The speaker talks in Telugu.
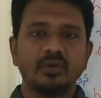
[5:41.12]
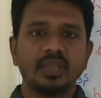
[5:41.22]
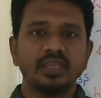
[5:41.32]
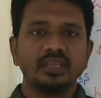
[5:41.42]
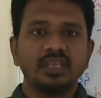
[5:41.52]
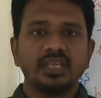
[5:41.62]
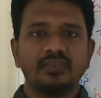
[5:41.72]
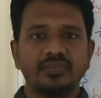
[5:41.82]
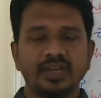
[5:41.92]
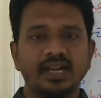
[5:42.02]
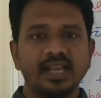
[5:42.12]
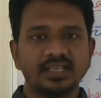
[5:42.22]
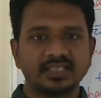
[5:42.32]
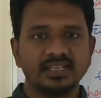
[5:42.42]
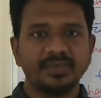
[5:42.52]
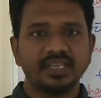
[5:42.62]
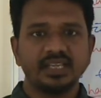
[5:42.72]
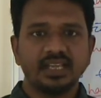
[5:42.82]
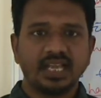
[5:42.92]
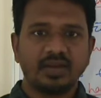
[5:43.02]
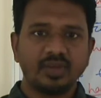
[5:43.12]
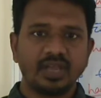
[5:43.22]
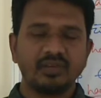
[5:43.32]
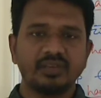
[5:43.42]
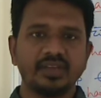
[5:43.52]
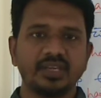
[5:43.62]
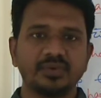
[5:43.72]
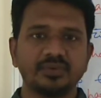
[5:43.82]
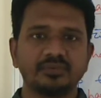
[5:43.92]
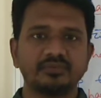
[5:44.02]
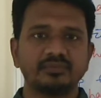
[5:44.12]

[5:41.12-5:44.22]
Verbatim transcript: ఓకే ఇఫ్ యూ హ్యాడ్ ఆస్క్డ్ మీ ఐ వుడ్ హ్యావ్ గివిన్ యూ